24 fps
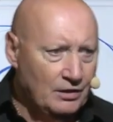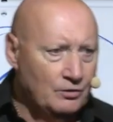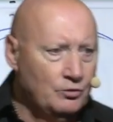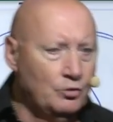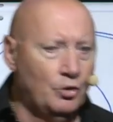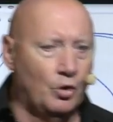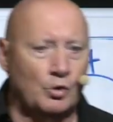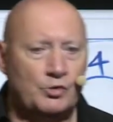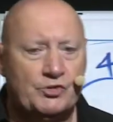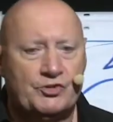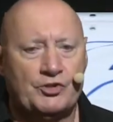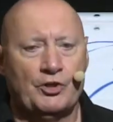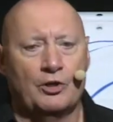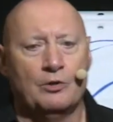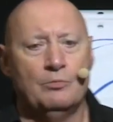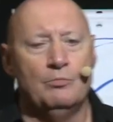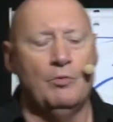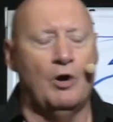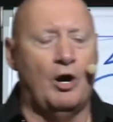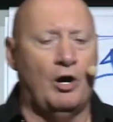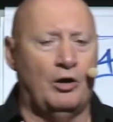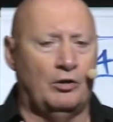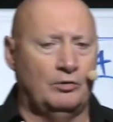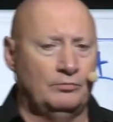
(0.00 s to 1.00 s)
non
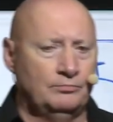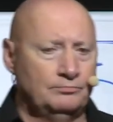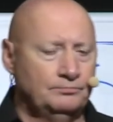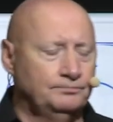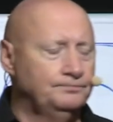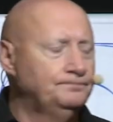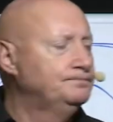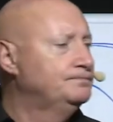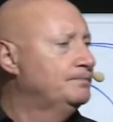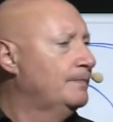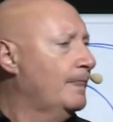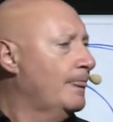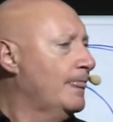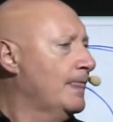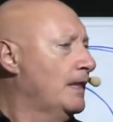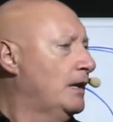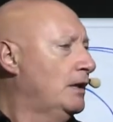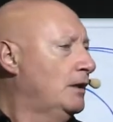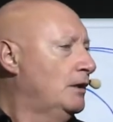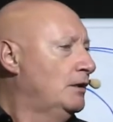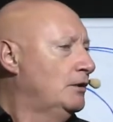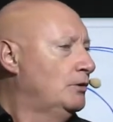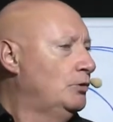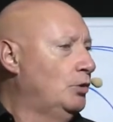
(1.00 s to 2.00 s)
seulement,
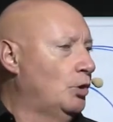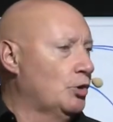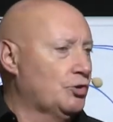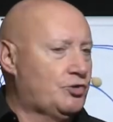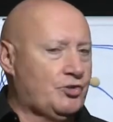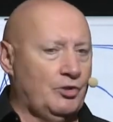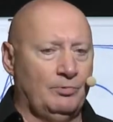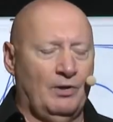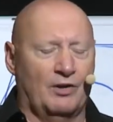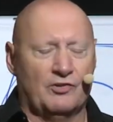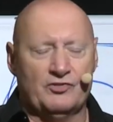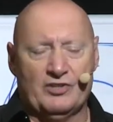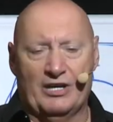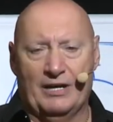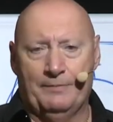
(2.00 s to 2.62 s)
non seulement